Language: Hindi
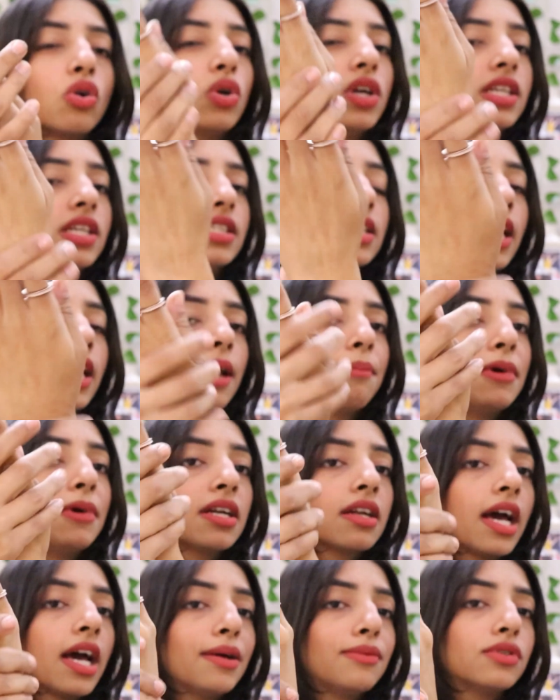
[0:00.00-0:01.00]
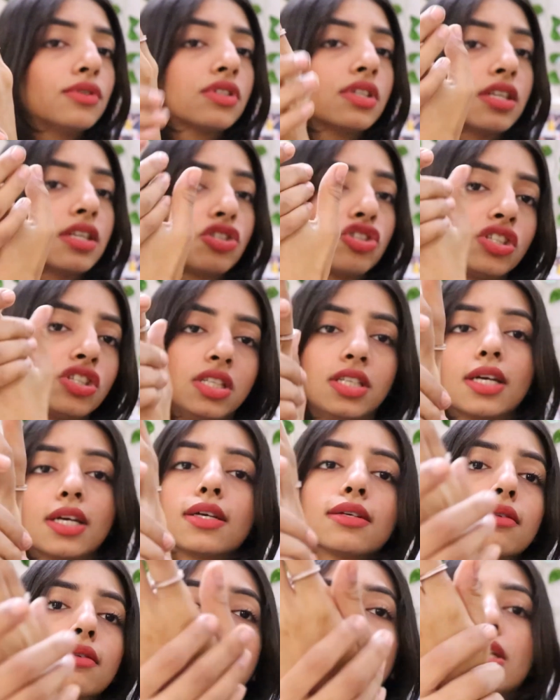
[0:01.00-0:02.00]
थोड़ी सी है बट आई वुड से अच्छी
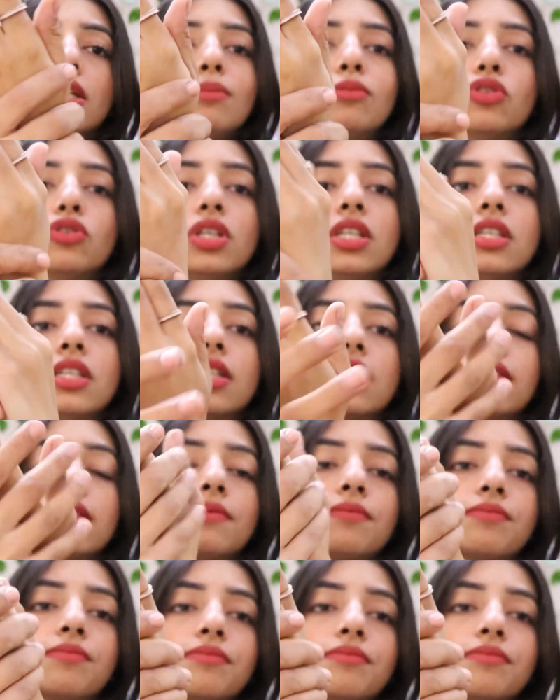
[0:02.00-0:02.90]
है मतलब बुरी नहीं है